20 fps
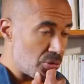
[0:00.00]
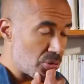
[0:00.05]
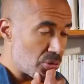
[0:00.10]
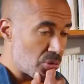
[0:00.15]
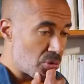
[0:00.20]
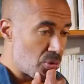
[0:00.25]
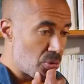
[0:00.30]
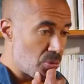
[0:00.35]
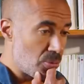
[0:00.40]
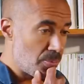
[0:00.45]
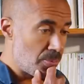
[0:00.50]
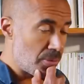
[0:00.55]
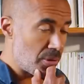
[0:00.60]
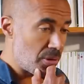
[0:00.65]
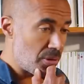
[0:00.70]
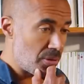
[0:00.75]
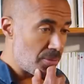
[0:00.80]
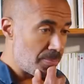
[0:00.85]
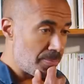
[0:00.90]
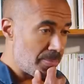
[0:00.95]
ne
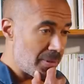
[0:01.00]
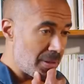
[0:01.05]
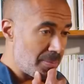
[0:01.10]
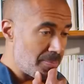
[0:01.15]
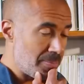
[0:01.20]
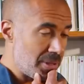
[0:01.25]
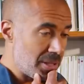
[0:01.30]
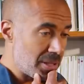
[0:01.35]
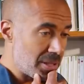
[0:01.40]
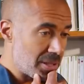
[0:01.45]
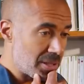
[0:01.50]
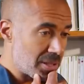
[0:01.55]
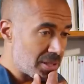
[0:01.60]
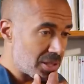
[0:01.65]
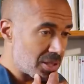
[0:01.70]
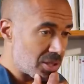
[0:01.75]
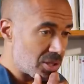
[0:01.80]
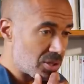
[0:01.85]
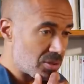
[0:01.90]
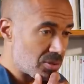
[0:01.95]
comprends pas bien,
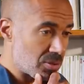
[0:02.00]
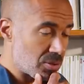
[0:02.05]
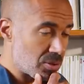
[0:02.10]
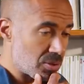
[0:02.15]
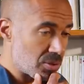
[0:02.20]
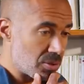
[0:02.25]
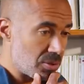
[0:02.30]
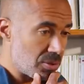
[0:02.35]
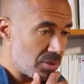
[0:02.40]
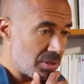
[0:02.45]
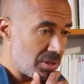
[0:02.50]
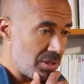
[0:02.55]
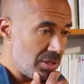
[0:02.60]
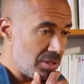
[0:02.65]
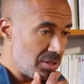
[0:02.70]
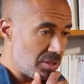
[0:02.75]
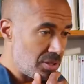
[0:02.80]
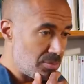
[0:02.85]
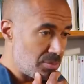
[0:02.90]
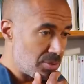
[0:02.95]
sachant
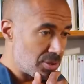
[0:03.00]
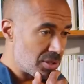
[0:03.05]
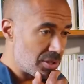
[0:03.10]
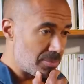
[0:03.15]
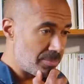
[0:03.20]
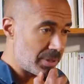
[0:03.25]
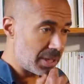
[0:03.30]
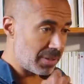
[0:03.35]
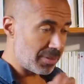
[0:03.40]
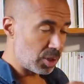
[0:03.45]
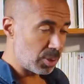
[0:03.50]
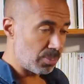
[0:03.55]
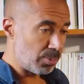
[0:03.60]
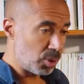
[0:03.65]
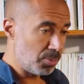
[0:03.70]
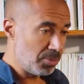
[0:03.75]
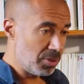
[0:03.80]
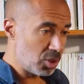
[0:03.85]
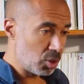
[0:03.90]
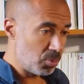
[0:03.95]
qu'il ne me semble pas y avoir de
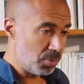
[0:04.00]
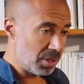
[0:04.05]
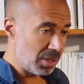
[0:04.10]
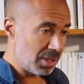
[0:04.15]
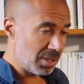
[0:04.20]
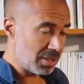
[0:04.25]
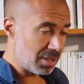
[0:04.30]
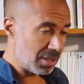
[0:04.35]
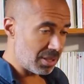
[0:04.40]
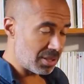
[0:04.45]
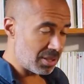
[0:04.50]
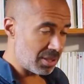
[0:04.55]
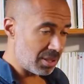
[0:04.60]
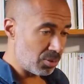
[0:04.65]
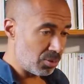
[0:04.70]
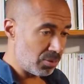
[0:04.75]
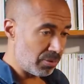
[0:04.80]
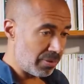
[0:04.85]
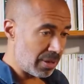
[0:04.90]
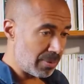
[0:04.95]
promiscuité. Ces
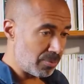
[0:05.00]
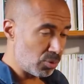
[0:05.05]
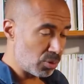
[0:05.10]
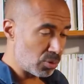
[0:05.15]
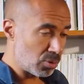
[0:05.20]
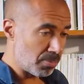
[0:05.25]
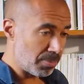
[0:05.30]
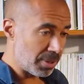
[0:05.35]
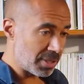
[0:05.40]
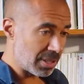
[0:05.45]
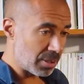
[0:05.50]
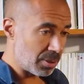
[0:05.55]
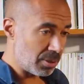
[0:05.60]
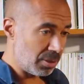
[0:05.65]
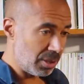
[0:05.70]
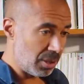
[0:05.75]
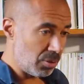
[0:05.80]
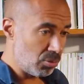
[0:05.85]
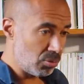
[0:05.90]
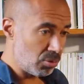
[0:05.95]
deux femmes ne sont pas à
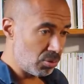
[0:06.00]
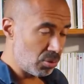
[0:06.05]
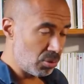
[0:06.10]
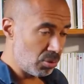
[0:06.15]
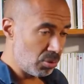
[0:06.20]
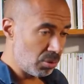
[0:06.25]
côté l'une de